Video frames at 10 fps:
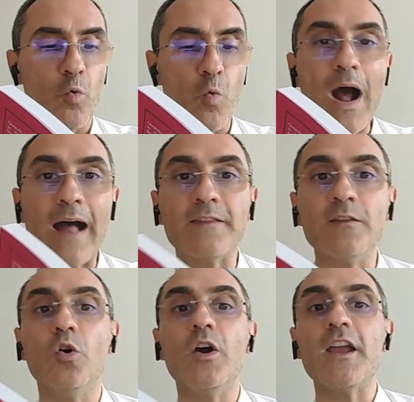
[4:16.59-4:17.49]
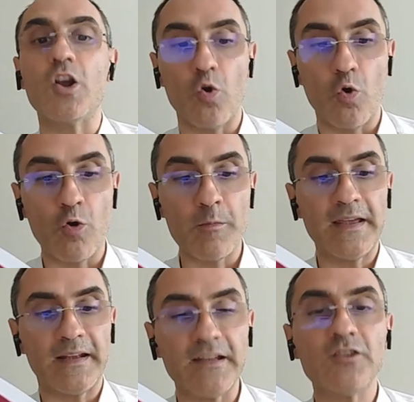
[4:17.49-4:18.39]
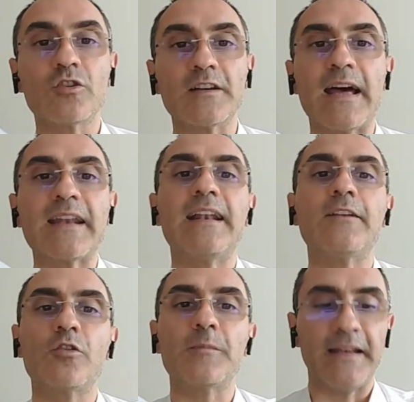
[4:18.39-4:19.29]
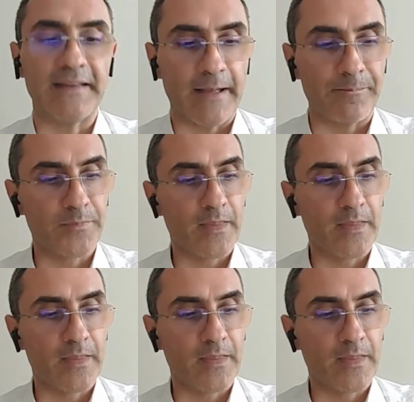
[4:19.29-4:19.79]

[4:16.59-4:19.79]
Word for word: quando e come ritornare alla normalità.